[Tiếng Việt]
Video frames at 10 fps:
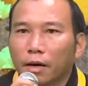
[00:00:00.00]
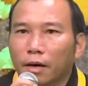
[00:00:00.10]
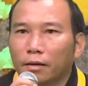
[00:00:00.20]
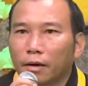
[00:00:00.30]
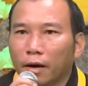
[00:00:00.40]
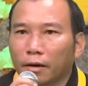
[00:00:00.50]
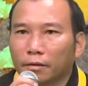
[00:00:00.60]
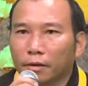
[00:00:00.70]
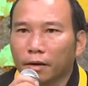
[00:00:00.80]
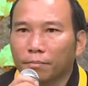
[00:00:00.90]
ăn
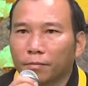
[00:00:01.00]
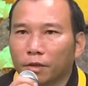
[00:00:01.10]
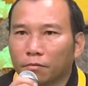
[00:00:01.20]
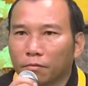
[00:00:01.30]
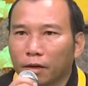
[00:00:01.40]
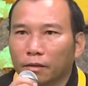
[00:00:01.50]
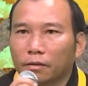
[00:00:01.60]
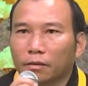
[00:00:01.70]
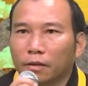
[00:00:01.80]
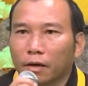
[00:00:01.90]
hạt nghiệp thực vật
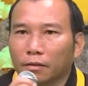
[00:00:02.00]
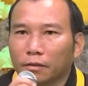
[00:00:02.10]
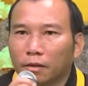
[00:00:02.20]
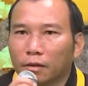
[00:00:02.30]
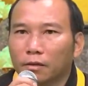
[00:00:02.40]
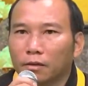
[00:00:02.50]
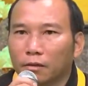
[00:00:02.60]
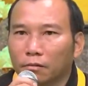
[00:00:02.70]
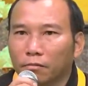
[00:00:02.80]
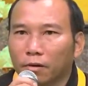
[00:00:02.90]
thành thân
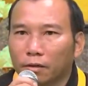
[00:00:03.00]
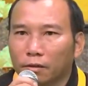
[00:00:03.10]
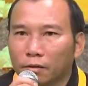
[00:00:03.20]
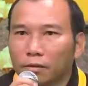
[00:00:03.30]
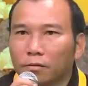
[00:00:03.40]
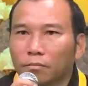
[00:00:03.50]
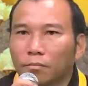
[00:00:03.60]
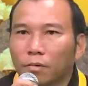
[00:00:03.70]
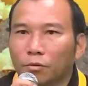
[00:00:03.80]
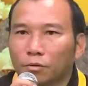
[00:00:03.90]
thực vật lớn
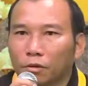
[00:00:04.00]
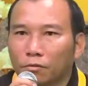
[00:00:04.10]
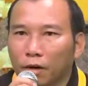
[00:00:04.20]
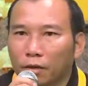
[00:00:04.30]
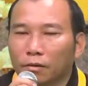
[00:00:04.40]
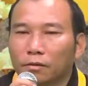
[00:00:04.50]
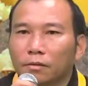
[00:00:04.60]
màu thực vật